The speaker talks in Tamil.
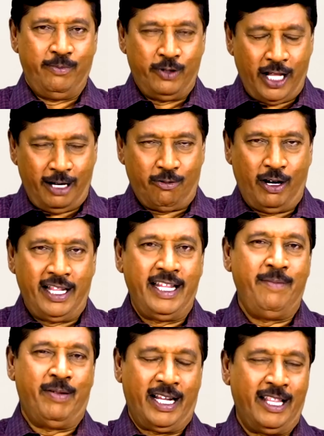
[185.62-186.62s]
முதல்
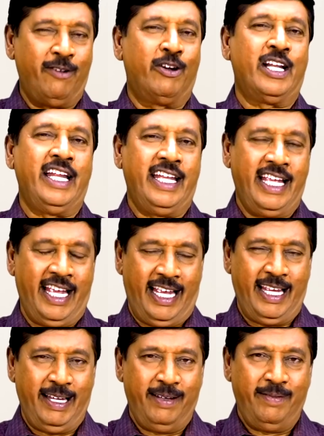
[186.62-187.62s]
குழந்தை பிறந்த உடனேயே
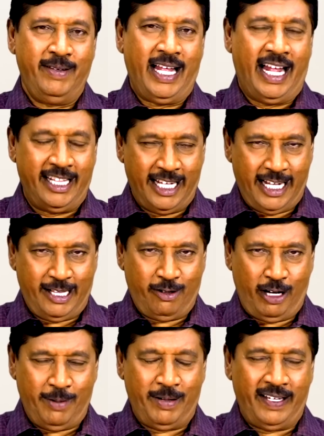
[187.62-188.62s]
அந்த
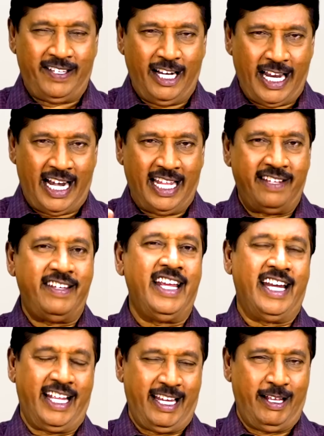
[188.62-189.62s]
தொலைபேசியில் அழைச்சி
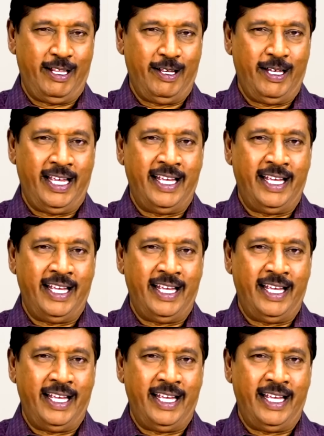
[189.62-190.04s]
எனக்கு அந்த